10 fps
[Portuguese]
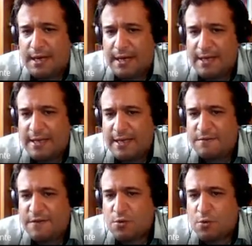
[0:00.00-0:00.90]
AN
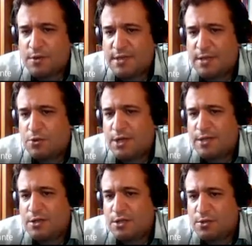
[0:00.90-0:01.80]
vezes cosseno de
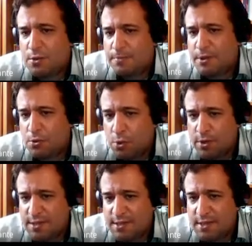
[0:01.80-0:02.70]
nx sobre
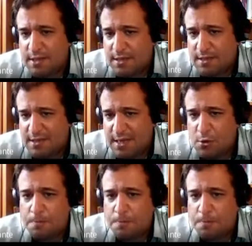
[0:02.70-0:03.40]
2. Sem